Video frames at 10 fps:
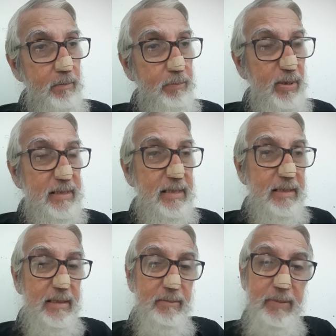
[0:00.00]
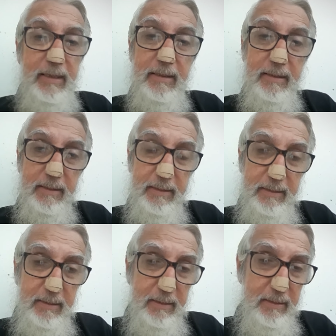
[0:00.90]
Pode ser também,
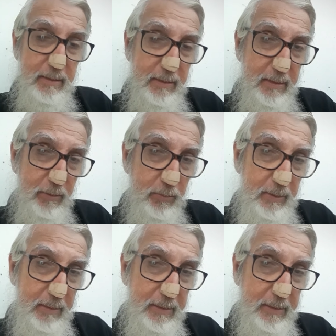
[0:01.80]
segundo